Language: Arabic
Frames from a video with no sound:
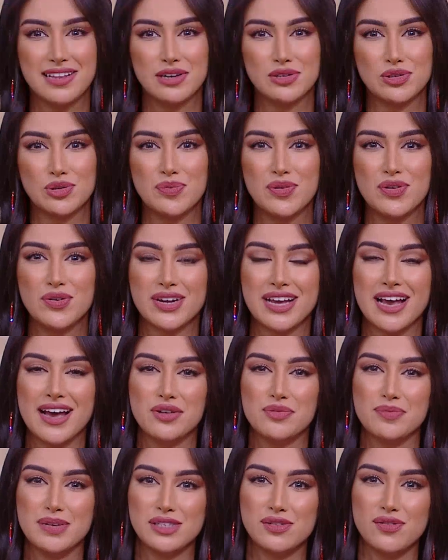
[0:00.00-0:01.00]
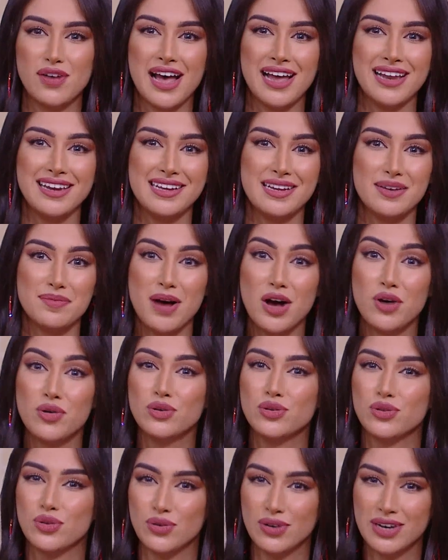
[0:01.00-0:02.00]
الجمهور كانوا متفاعلين معه
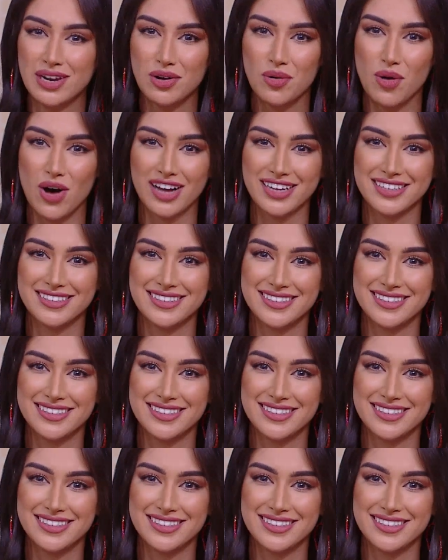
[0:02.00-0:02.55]
طول الوقت